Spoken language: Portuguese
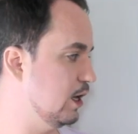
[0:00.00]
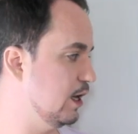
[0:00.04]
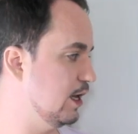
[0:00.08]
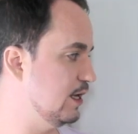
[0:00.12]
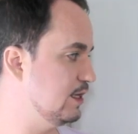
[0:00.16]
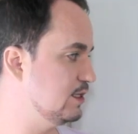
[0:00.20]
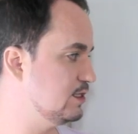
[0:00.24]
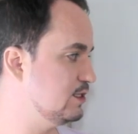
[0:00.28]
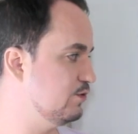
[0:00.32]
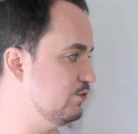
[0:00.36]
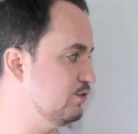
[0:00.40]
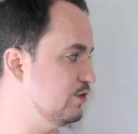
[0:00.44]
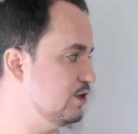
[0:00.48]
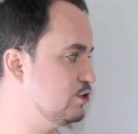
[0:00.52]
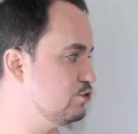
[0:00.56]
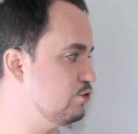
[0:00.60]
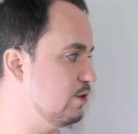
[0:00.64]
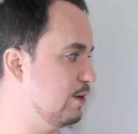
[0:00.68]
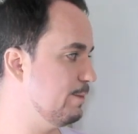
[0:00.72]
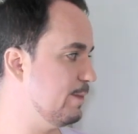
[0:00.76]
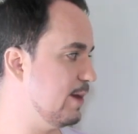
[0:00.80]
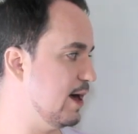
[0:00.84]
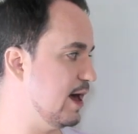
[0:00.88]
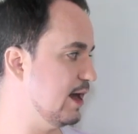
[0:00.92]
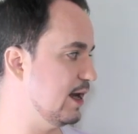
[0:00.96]
Esse vídeo é
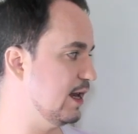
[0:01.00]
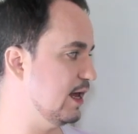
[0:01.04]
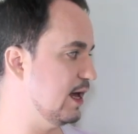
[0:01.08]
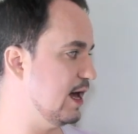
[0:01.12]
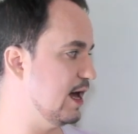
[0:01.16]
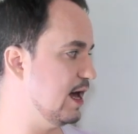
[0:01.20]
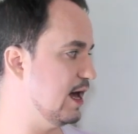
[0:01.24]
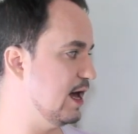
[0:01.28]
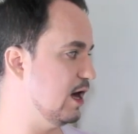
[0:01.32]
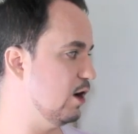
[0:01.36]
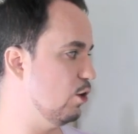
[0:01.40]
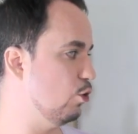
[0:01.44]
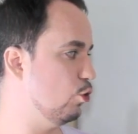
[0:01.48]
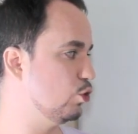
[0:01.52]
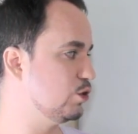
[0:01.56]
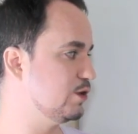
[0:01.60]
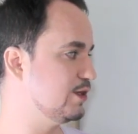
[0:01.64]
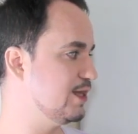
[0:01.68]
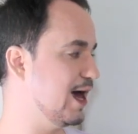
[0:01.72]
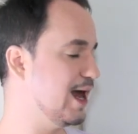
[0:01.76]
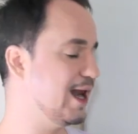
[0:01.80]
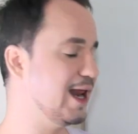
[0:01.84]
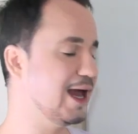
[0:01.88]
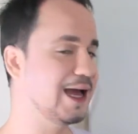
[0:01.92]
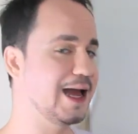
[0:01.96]
para o
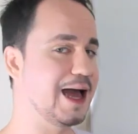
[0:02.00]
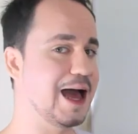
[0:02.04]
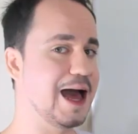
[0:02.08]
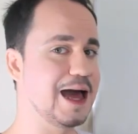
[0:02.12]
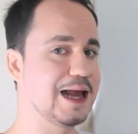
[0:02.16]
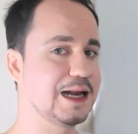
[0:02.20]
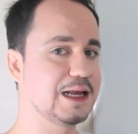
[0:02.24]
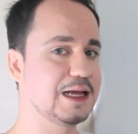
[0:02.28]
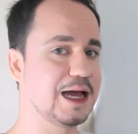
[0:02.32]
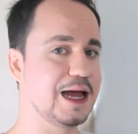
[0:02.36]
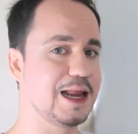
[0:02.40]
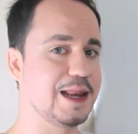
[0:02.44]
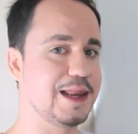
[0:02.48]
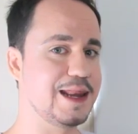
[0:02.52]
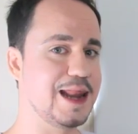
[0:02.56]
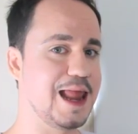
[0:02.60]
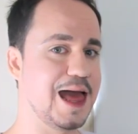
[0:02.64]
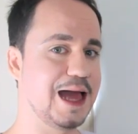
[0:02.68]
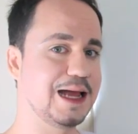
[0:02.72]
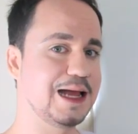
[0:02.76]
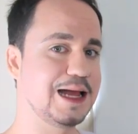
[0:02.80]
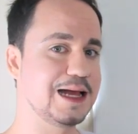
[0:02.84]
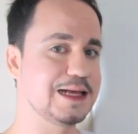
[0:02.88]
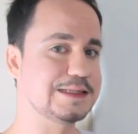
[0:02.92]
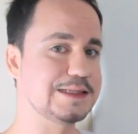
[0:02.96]
Darakarka
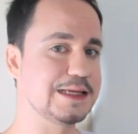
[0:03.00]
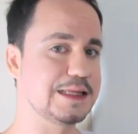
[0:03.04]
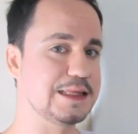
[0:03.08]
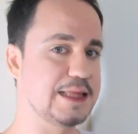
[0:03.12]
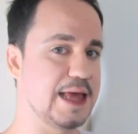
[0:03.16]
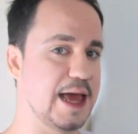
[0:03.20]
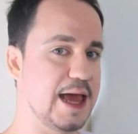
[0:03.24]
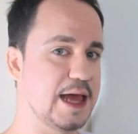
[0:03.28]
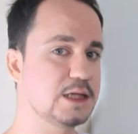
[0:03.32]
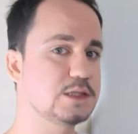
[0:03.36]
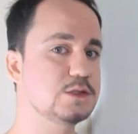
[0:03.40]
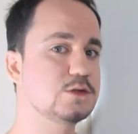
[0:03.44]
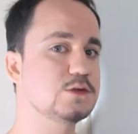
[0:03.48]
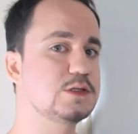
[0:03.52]
na casa 10,